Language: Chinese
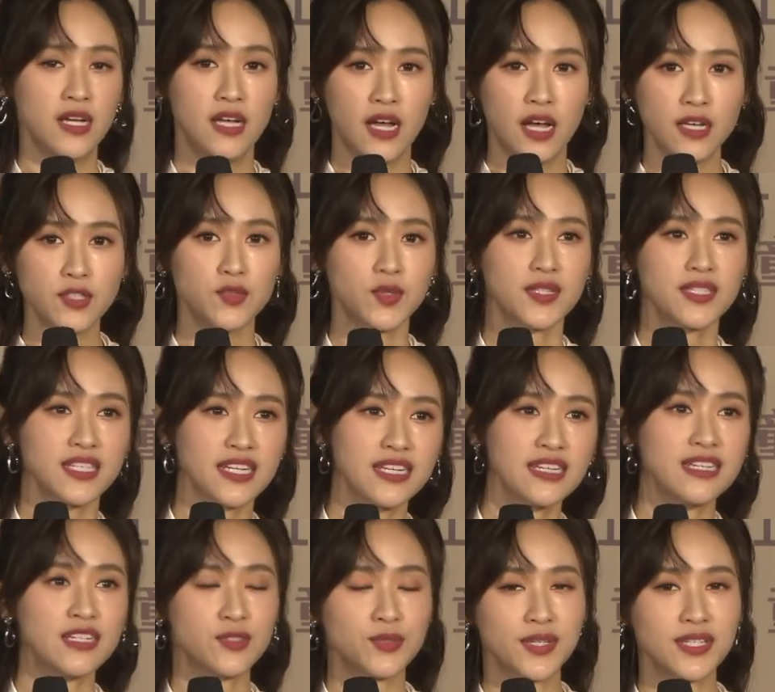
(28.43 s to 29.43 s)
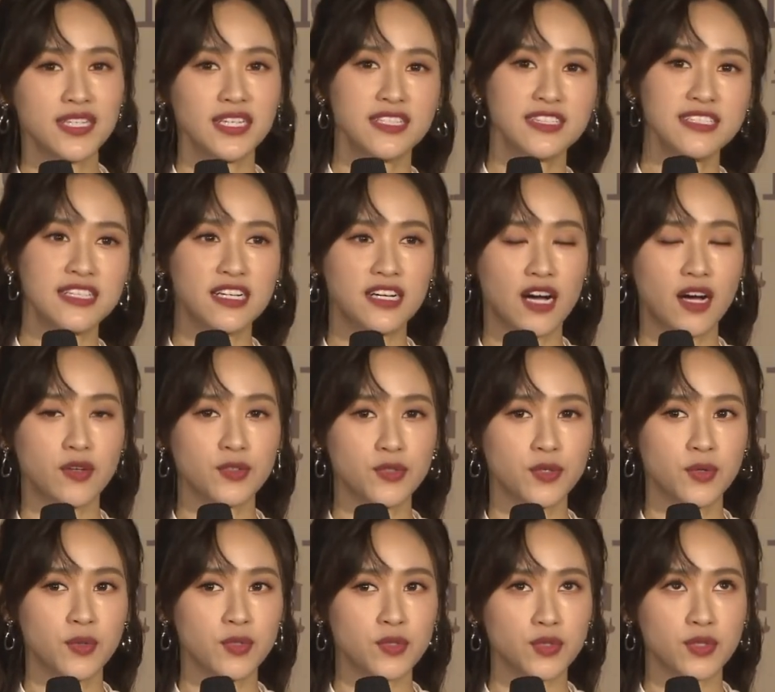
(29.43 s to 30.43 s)
他昨天呢？昨天天气很好，我说
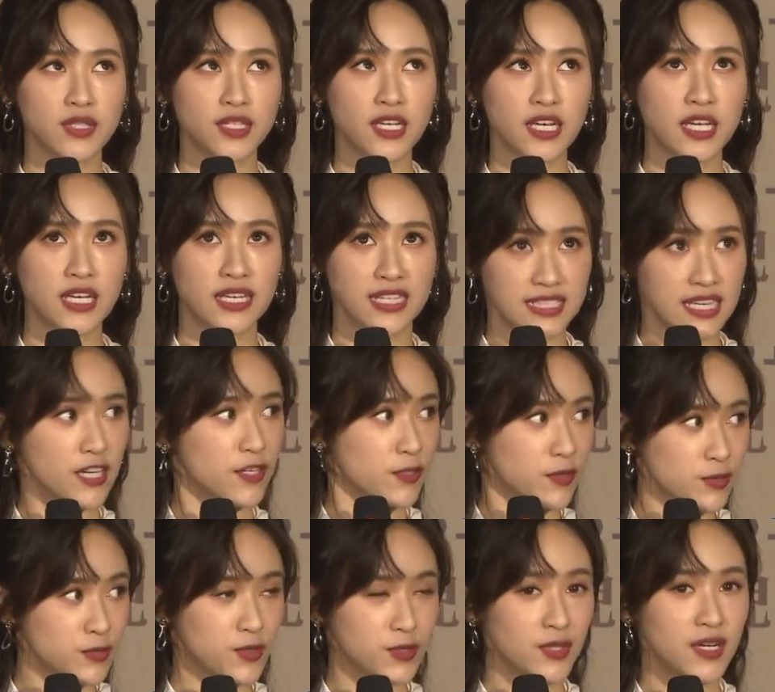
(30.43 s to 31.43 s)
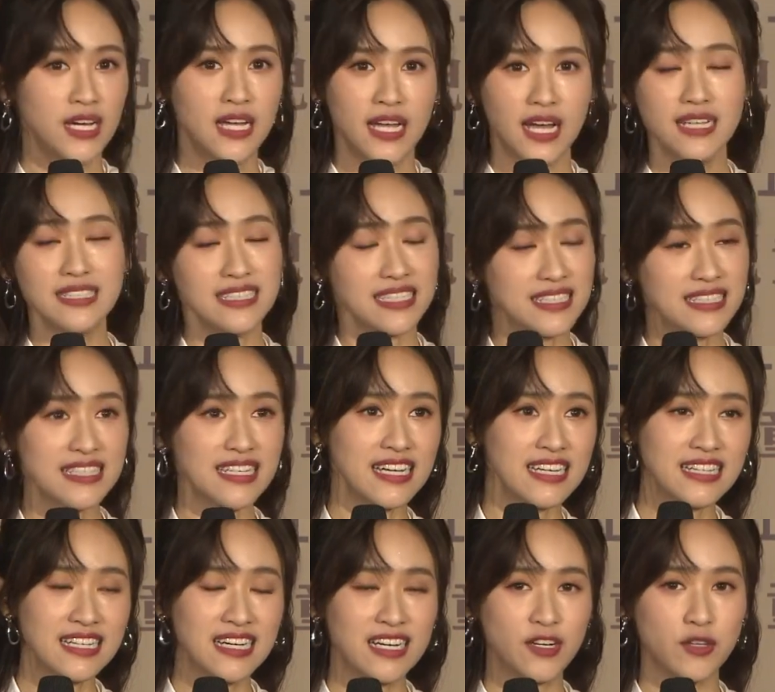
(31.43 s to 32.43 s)
我昨天也在工作。他前天
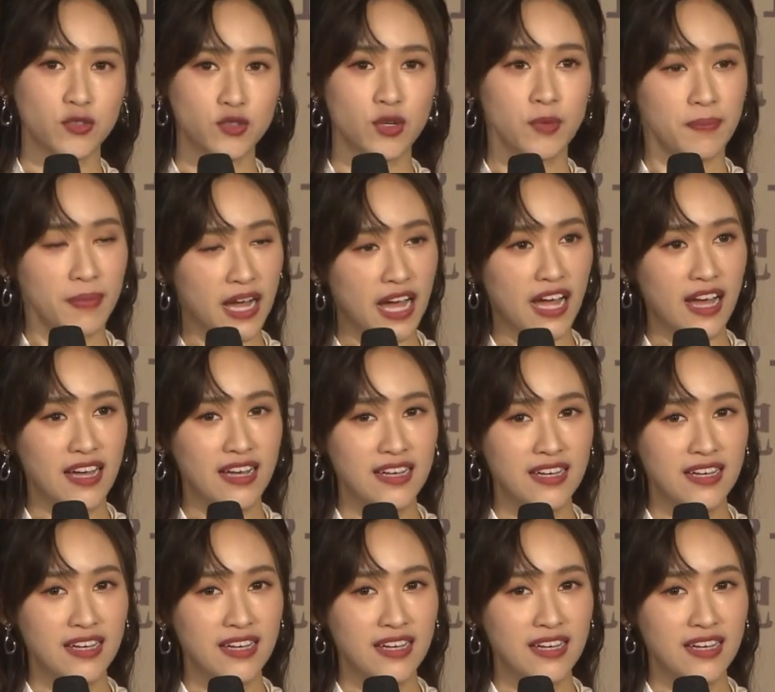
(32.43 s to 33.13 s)
呢？我说爸。